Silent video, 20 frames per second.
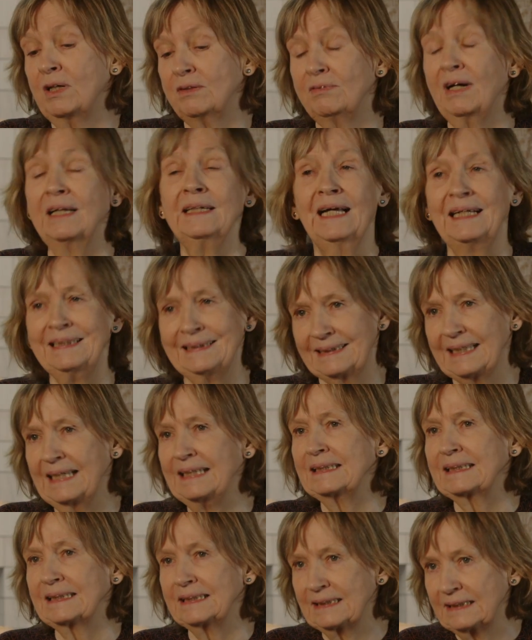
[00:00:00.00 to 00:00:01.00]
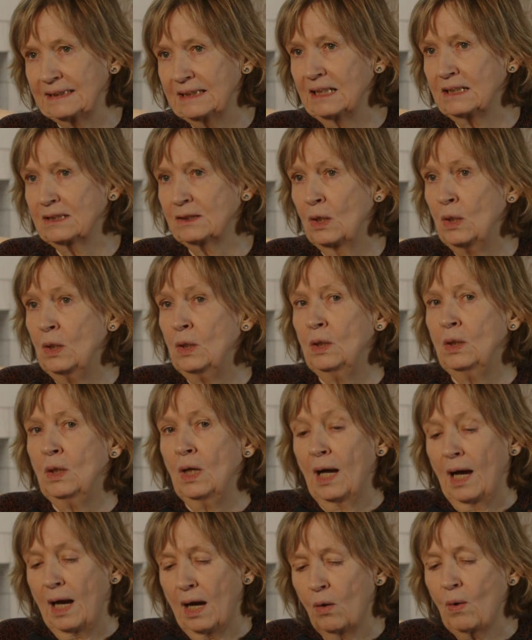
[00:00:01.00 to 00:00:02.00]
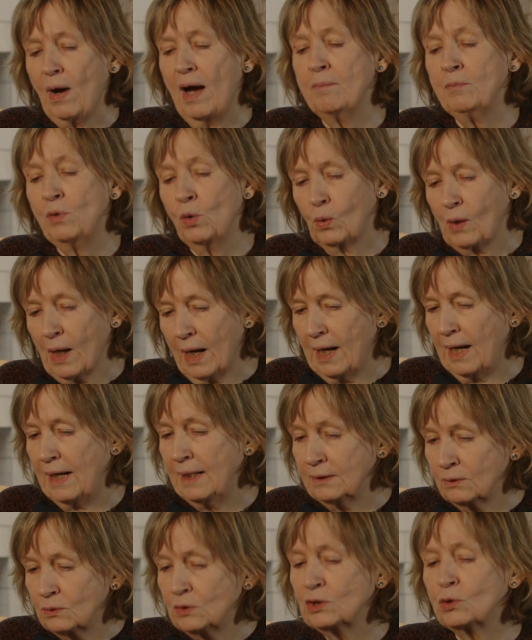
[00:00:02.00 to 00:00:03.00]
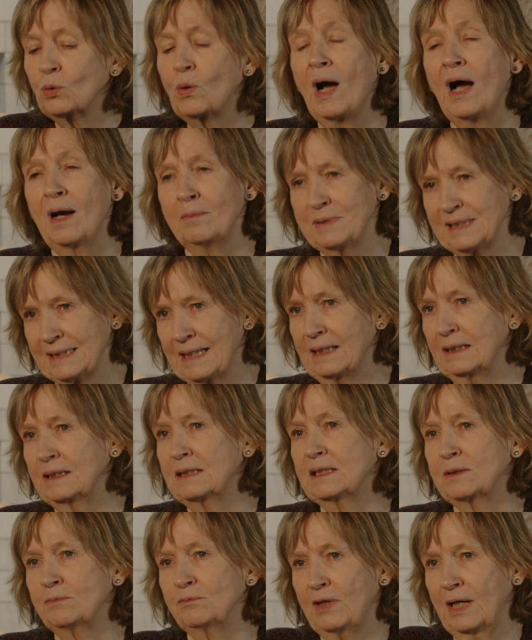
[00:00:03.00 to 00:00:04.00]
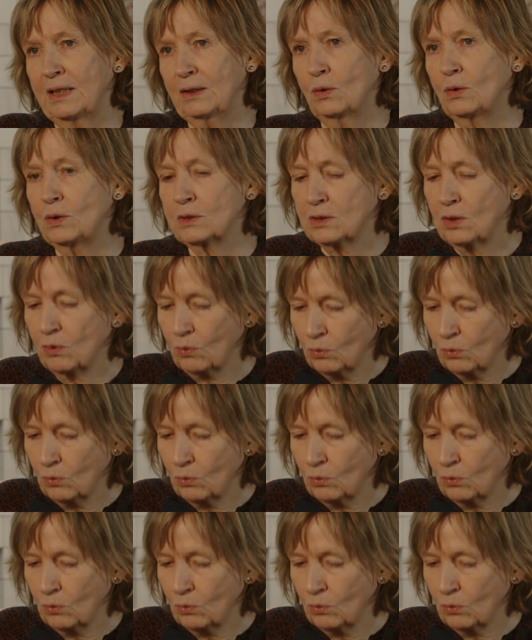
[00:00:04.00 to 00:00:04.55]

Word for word: wir waren halt sehr interessiert auch am Lokalen. Und so kam es eigentlich zum Weidenhäuser